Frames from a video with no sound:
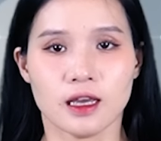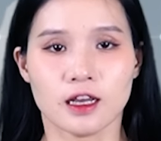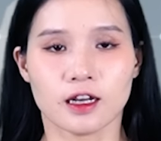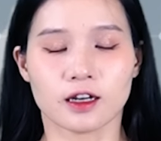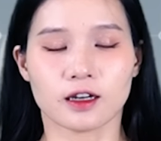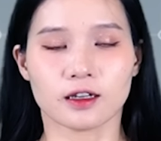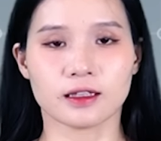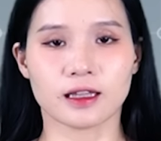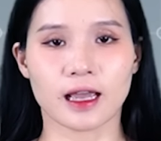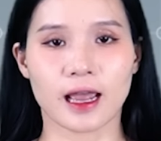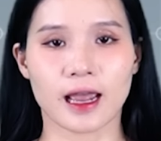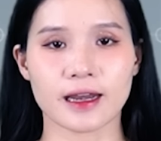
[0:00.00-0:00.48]

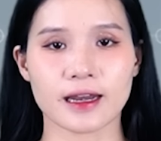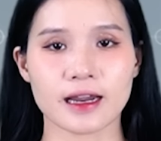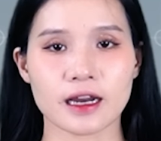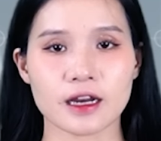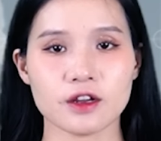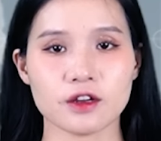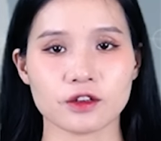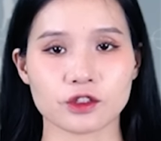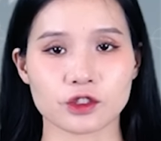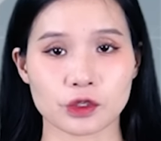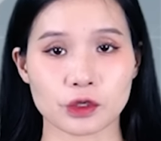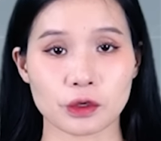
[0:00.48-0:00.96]
có thể đã
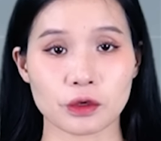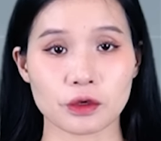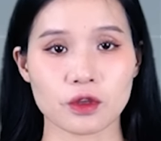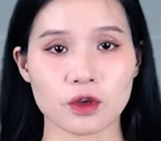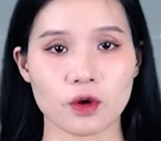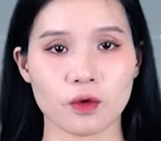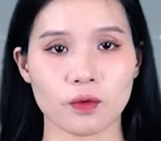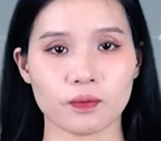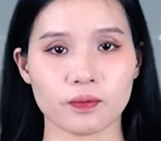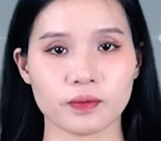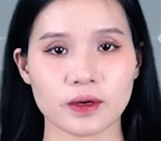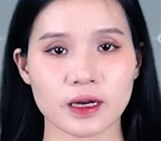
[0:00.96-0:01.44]
được sử
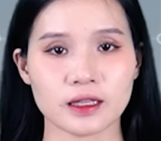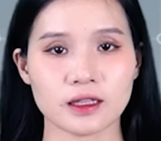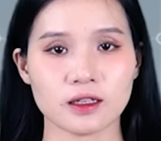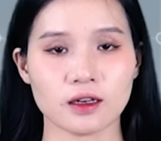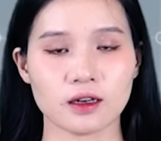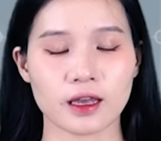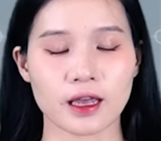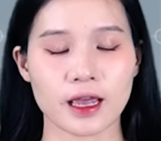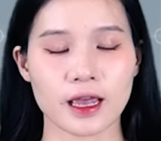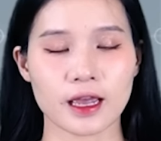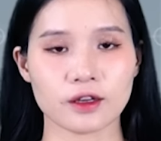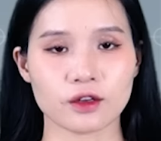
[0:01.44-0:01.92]
dụng để
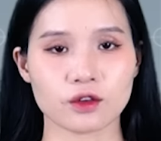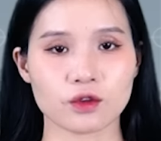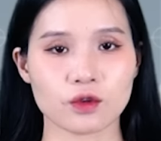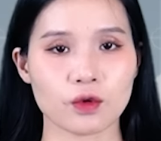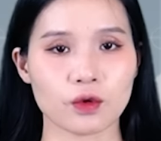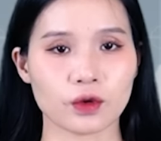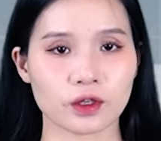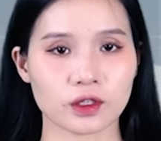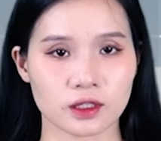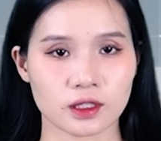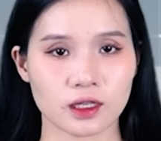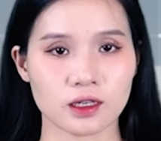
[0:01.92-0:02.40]
thực hiện
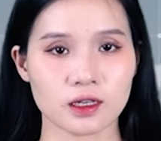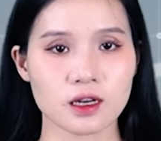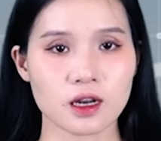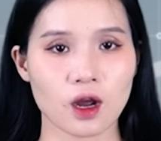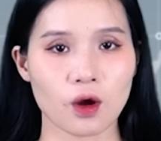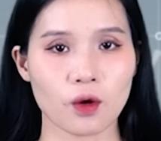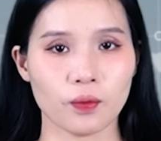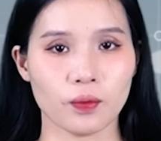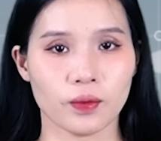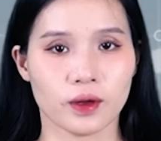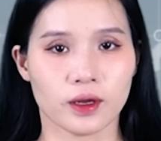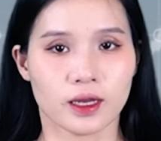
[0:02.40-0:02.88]
cuộc tấn
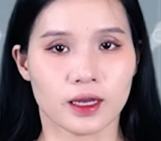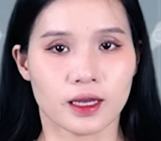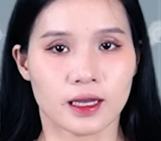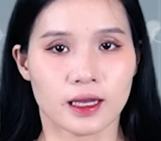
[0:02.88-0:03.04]
công.